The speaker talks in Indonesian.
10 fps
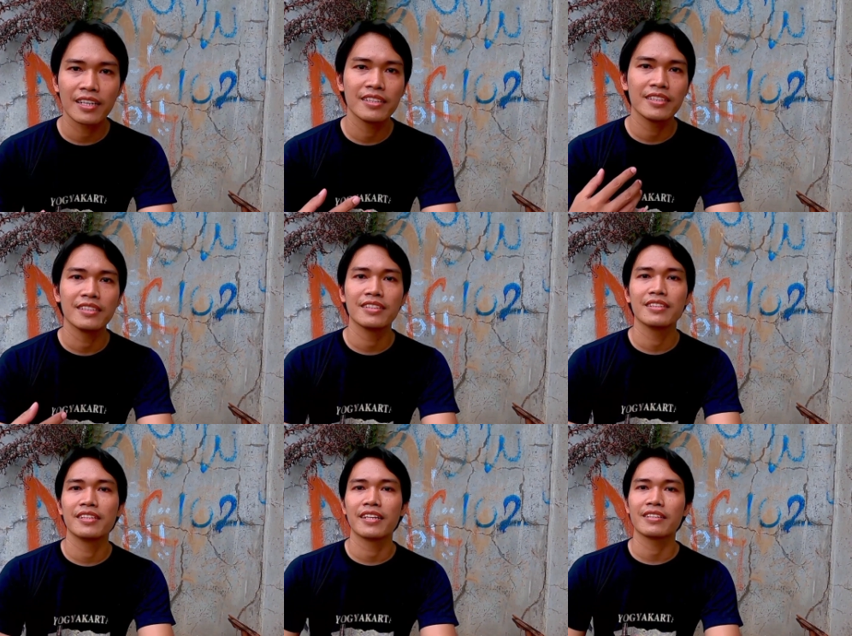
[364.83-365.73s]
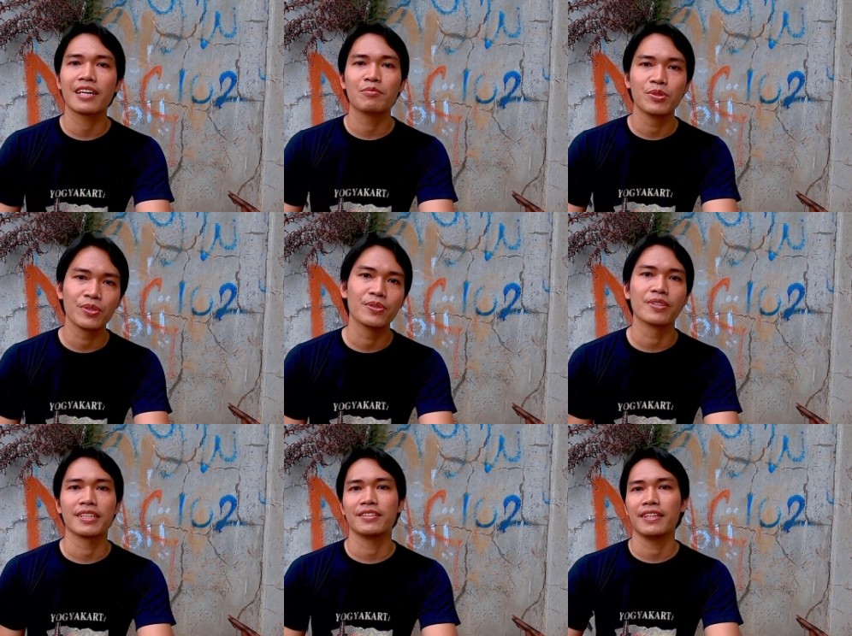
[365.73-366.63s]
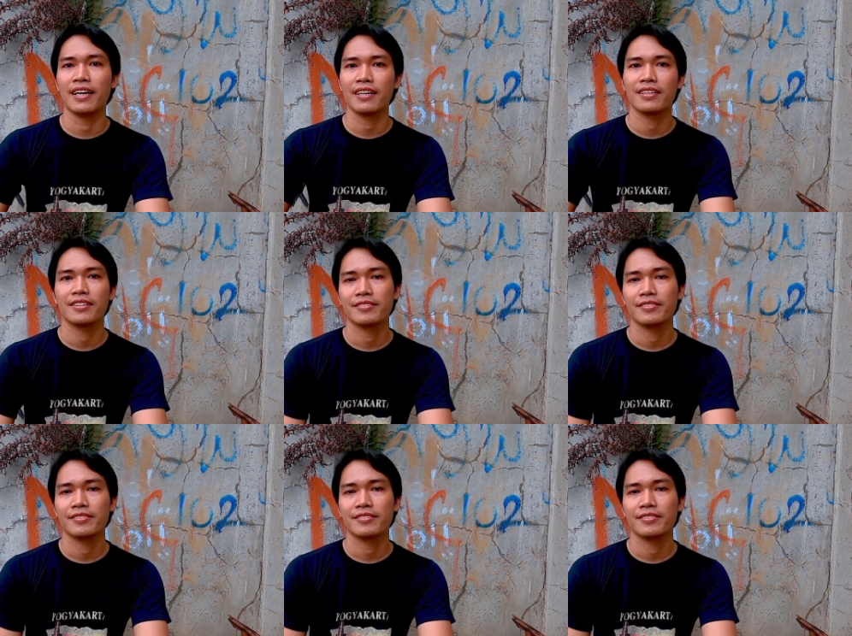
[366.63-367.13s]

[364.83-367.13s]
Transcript: akan diderita burung gitu ya